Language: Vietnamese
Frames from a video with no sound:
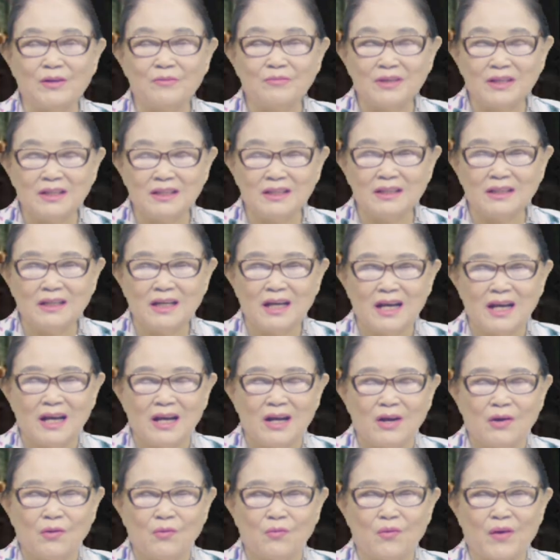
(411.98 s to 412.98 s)
đồng hương
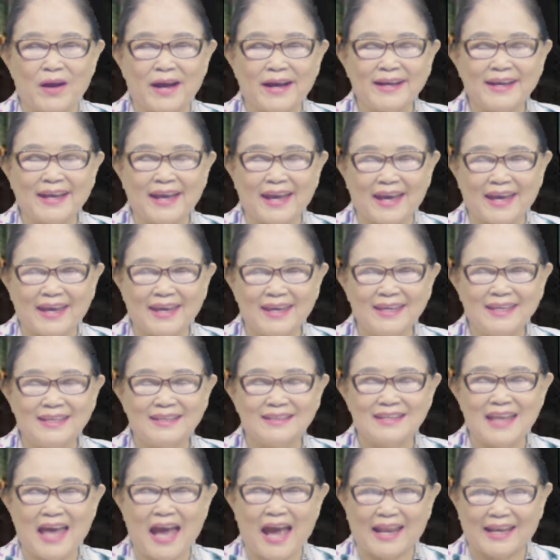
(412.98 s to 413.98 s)
Quảng Ngãi,
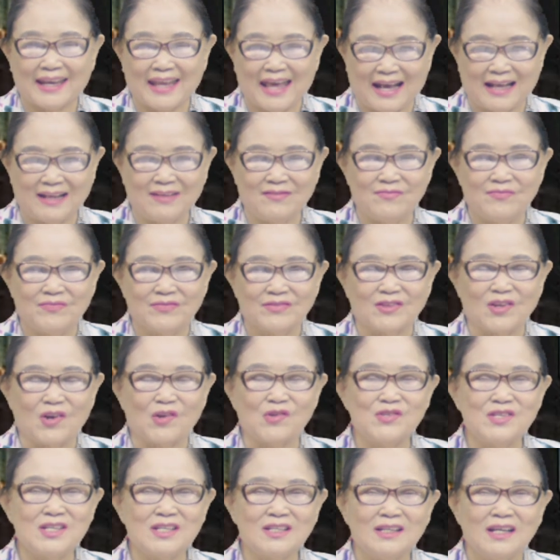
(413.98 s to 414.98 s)
Đà Nẵng
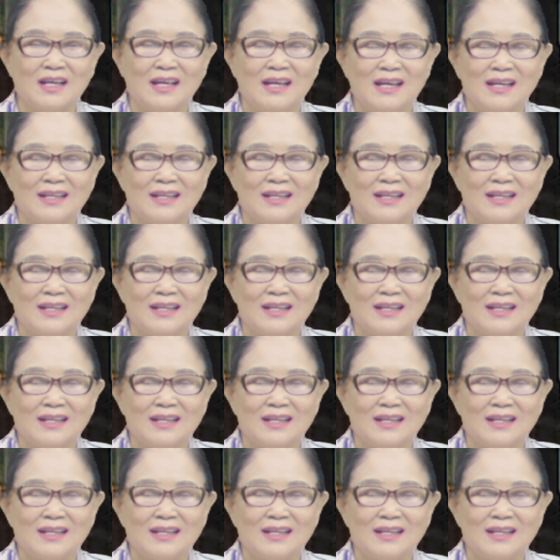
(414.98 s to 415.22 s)
tổ chức.